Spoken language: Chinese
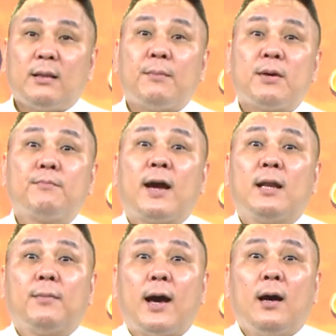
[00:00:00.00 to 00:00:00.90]
那明白
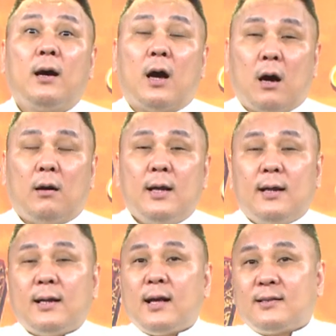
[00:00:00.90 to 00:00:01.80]
了吗？好，
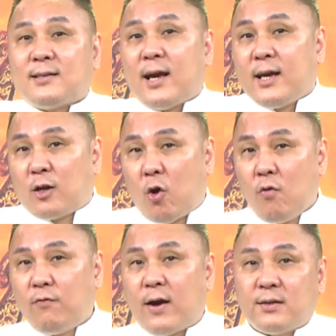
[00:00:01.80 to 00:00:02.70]
那在
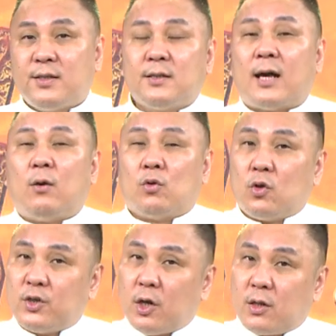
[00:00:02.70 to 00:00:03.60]
空方市场，我
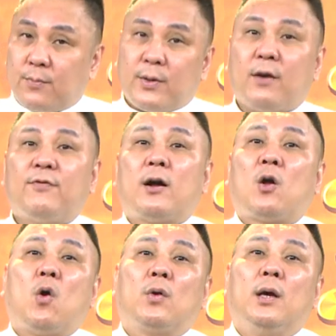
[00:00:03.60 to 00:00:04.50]
都叫你不要放
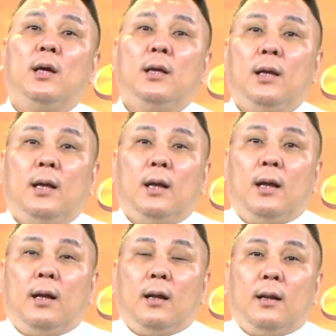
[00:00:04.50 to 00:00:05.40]
空了，
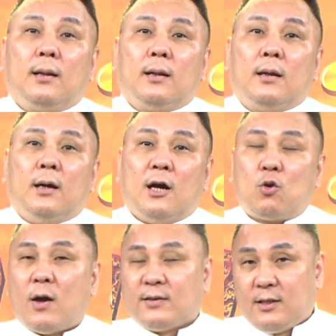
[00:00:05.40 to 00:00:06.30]
何
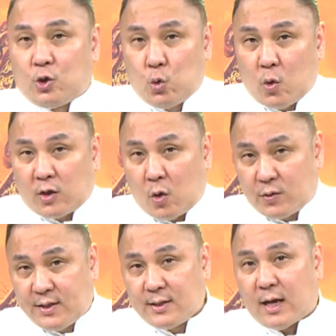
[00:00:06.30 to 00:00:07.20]
况是多
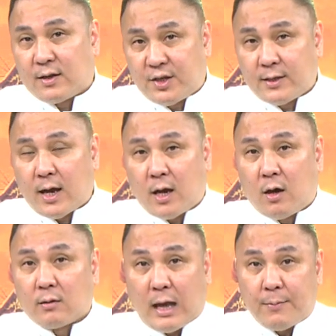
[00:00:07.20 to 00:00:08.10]
头市场。现在
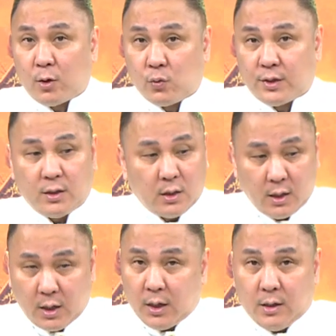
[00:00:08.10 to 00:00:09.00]
哦，台北股市
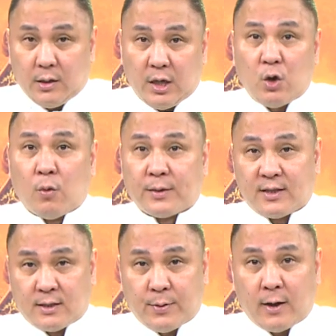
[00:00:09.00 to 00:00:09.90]
以我们
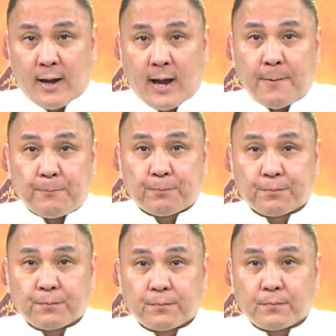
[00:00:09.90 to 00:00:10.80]
的指标来看，
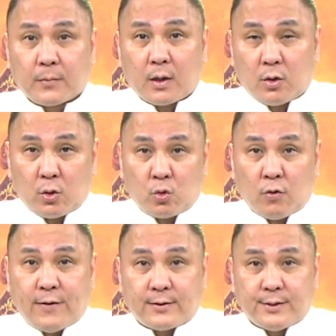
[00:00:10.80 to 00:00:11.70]

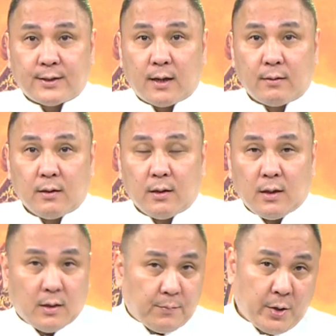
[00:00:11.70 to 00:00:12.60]
多方市场
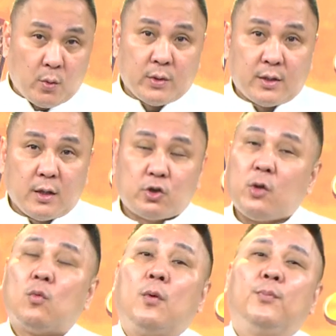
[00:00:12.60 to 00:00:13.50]
没有问题，所
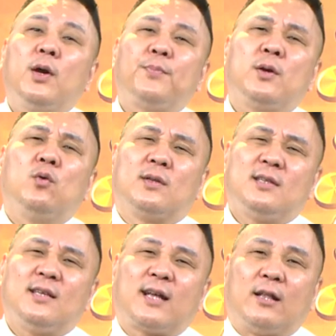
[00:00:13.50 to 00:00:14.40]
以我不会凭我
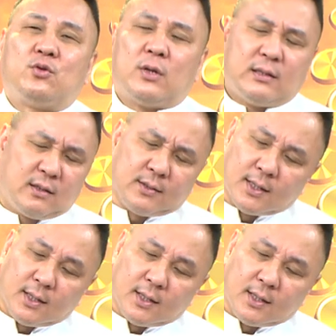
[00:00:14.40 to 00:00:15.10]
自己感觉，这，